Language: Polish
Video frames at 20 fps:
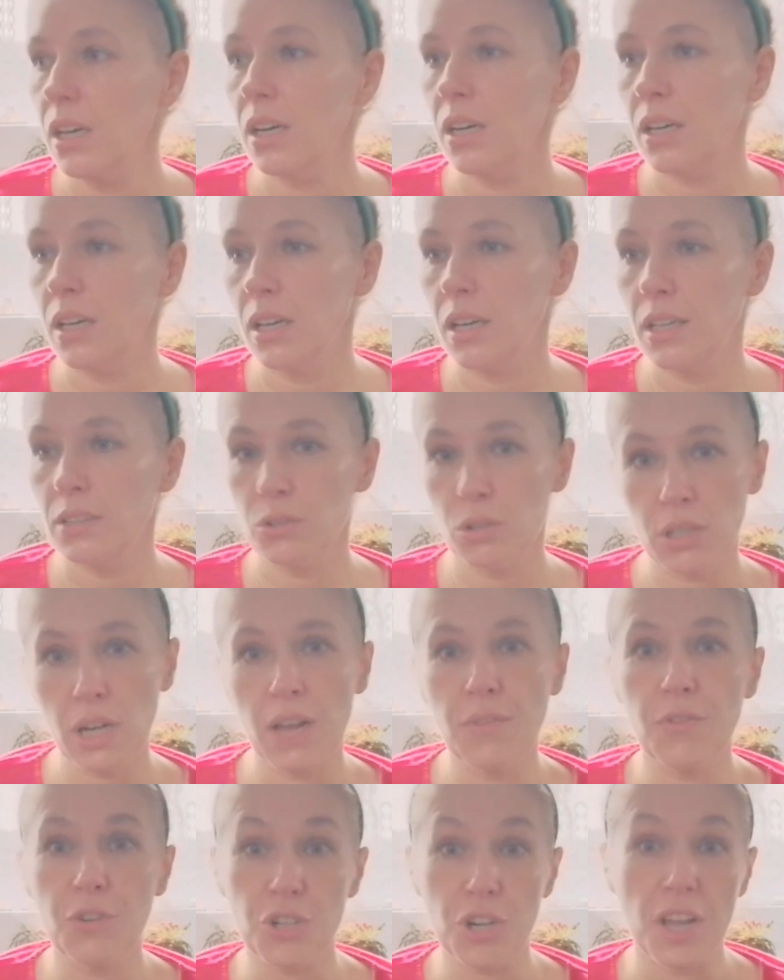E, no
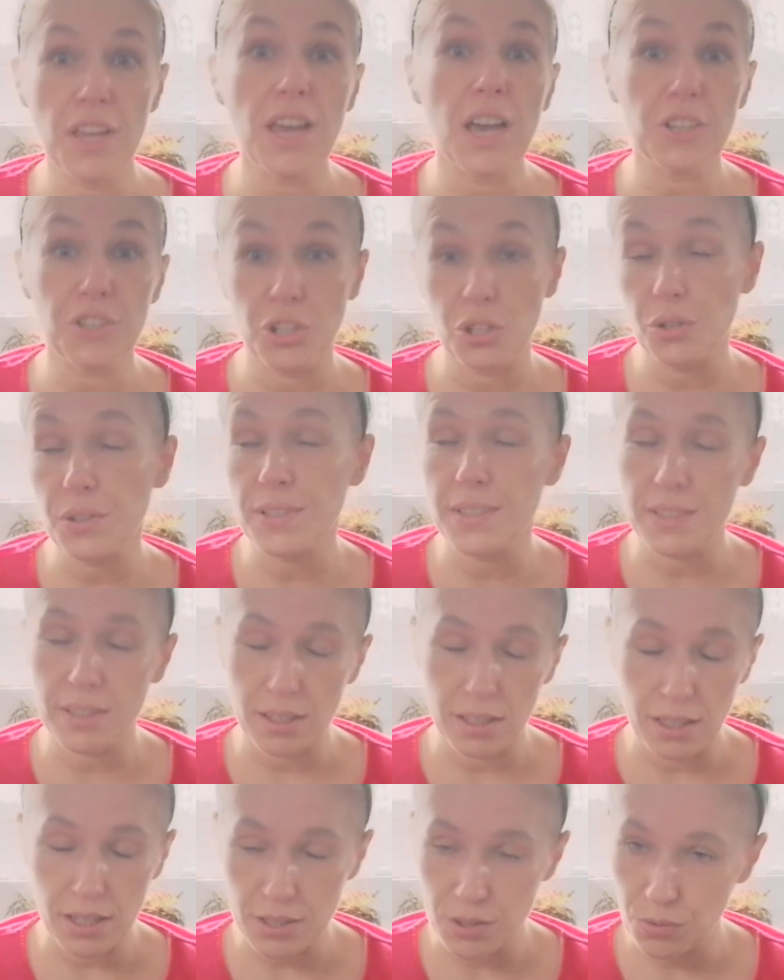najwyżej ja się
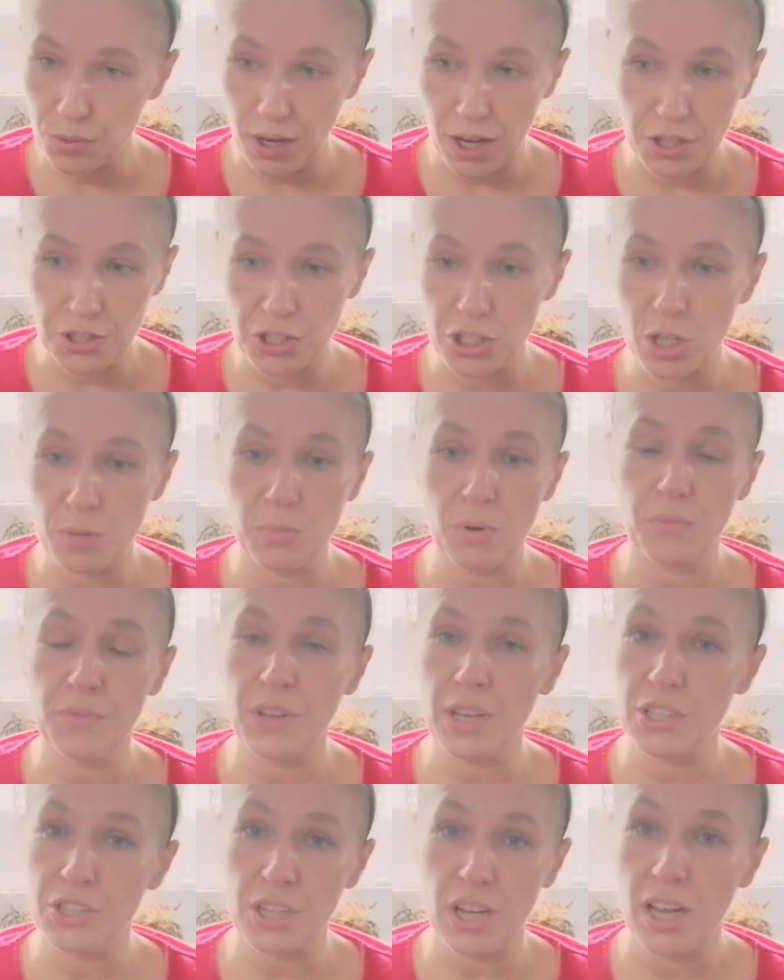rozstyję, słuchajcie, no bo
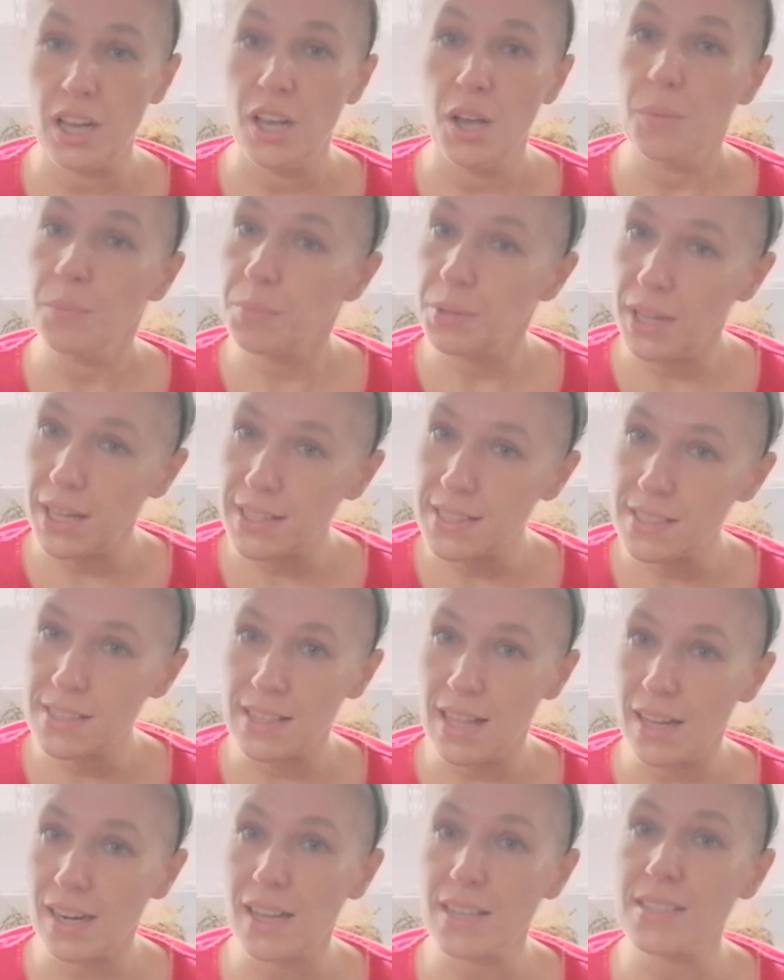wiecie, piec
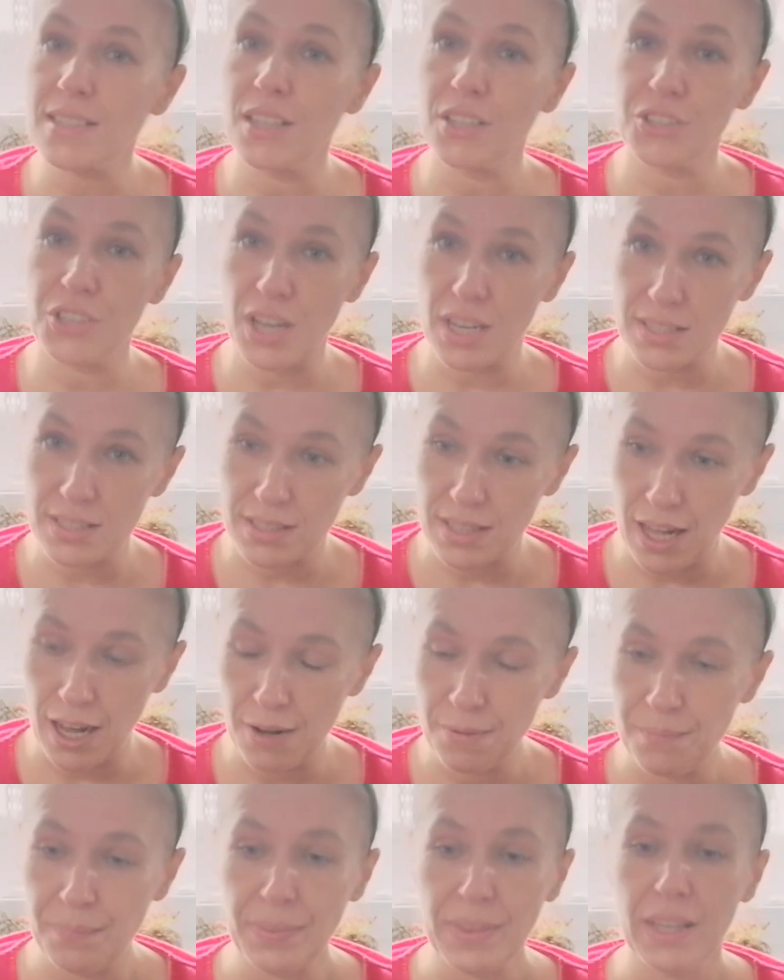teraz te
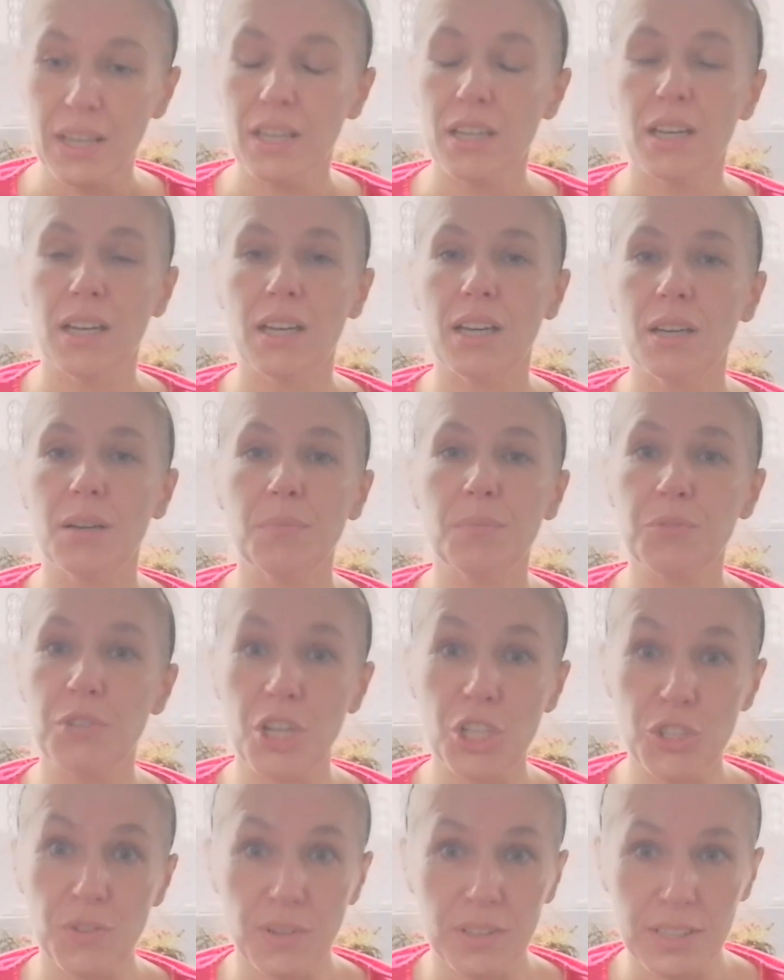ciasta e,
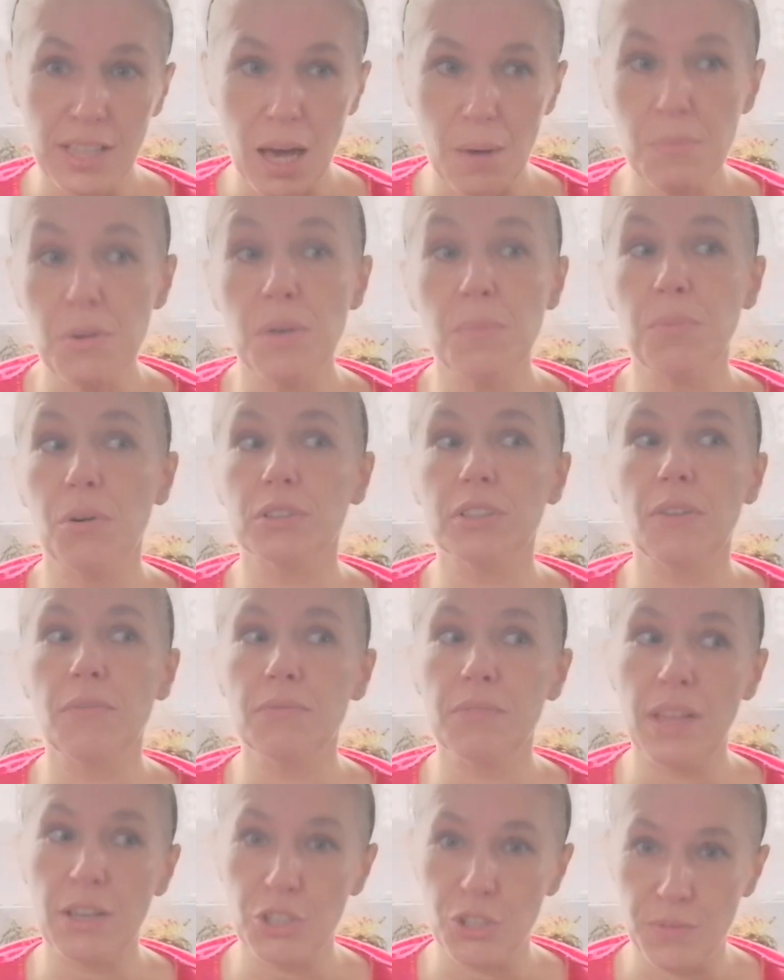przed świętami i
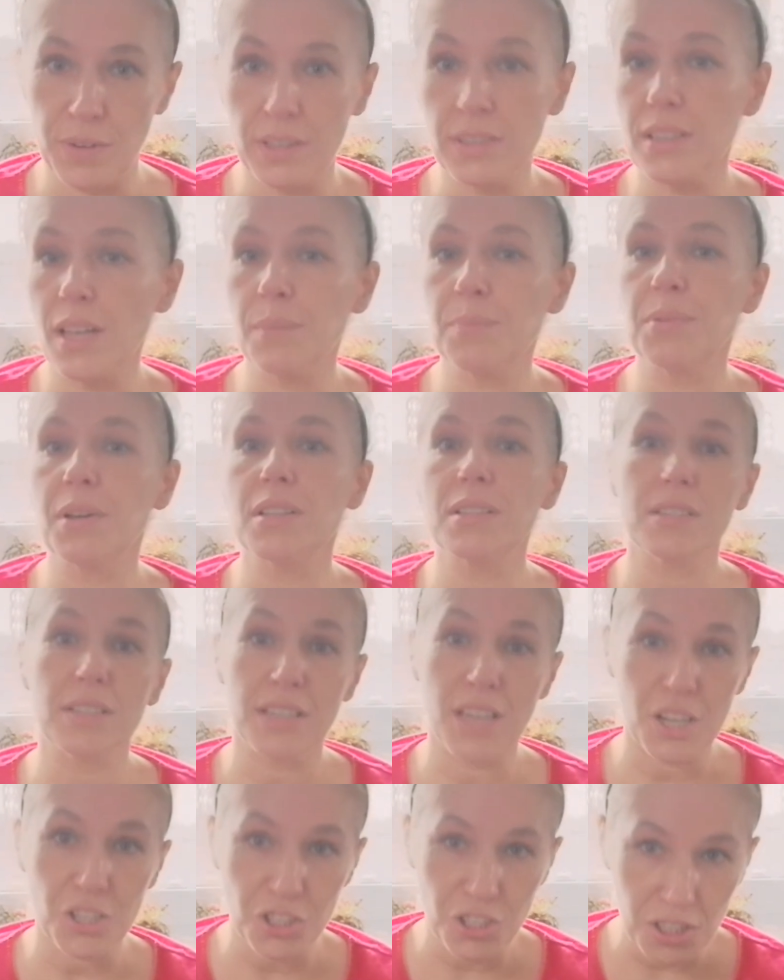potem na święta piec
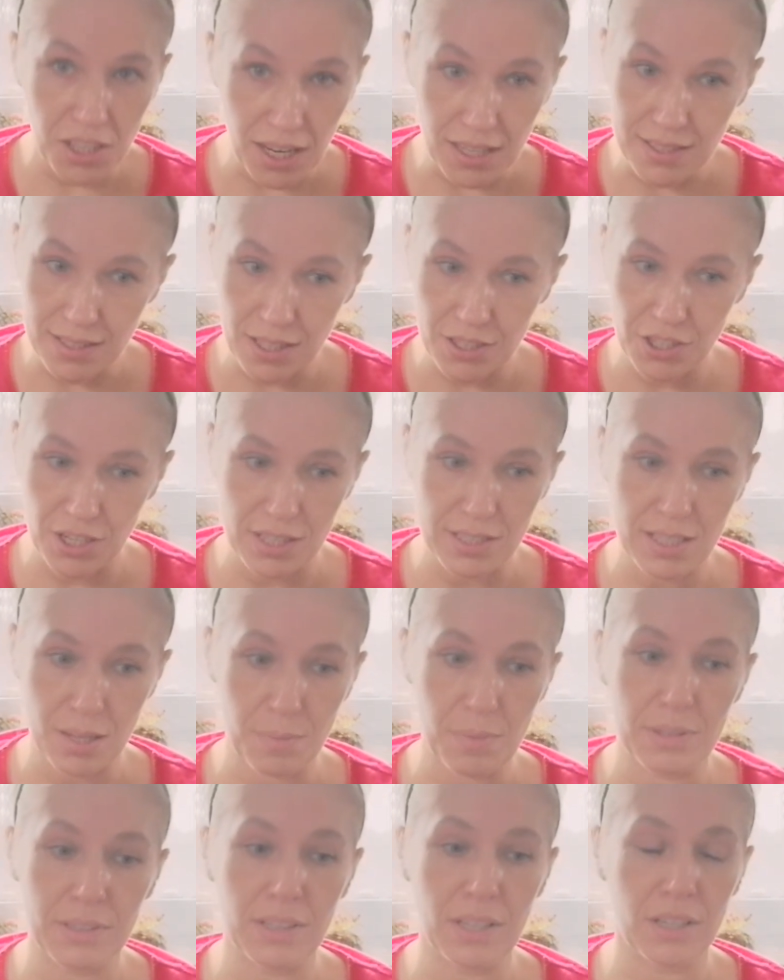jeszcze raz te ciasta
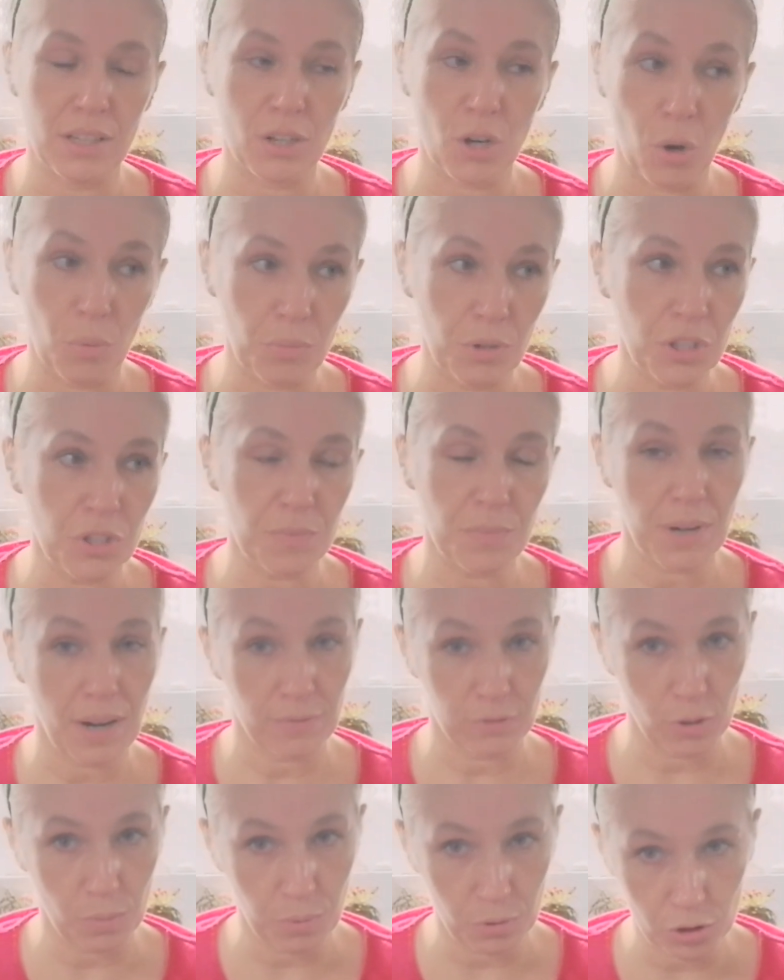będę robić,
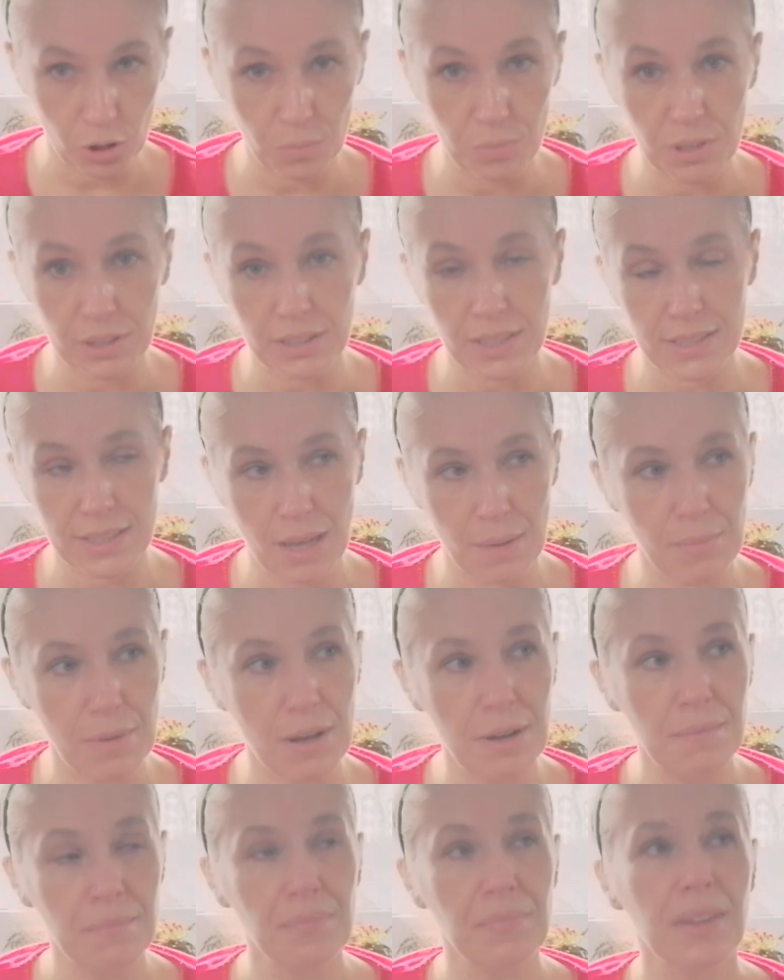prawdopodobnie te
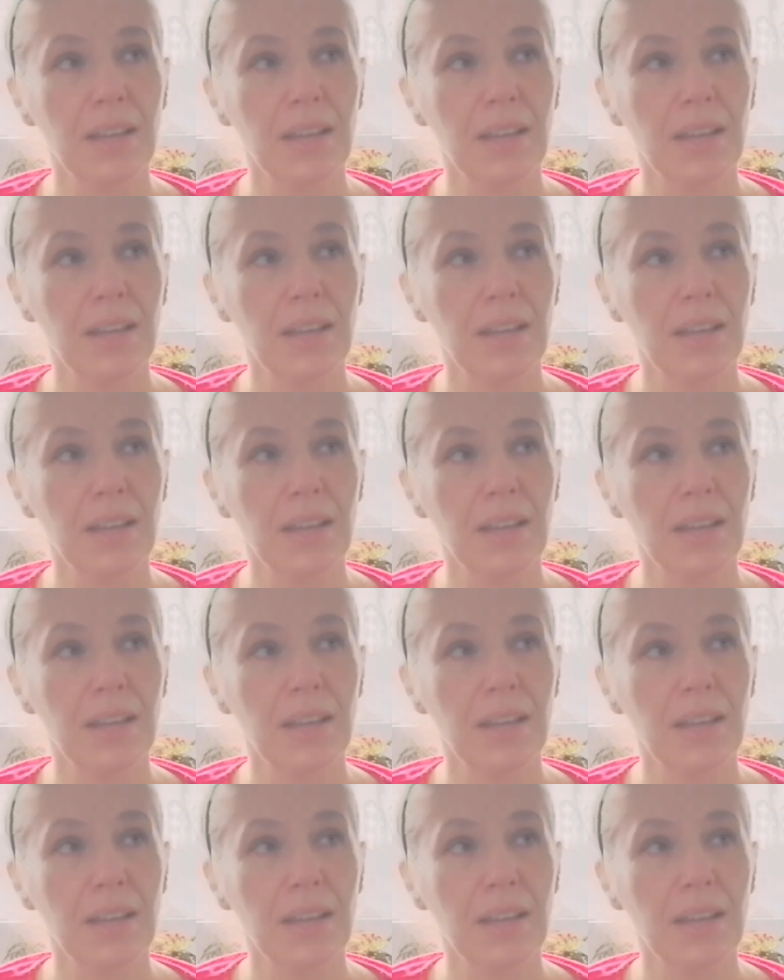same.